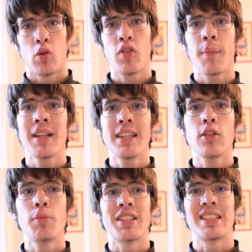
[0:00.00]
Ovviamente
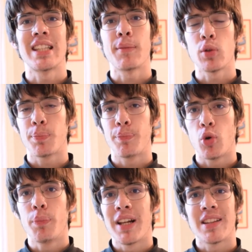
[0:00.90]
come sistema
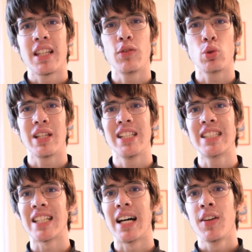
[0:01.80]
operativo
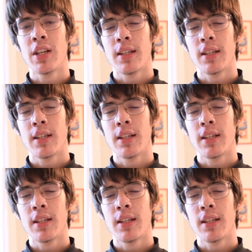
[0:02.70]
utilizza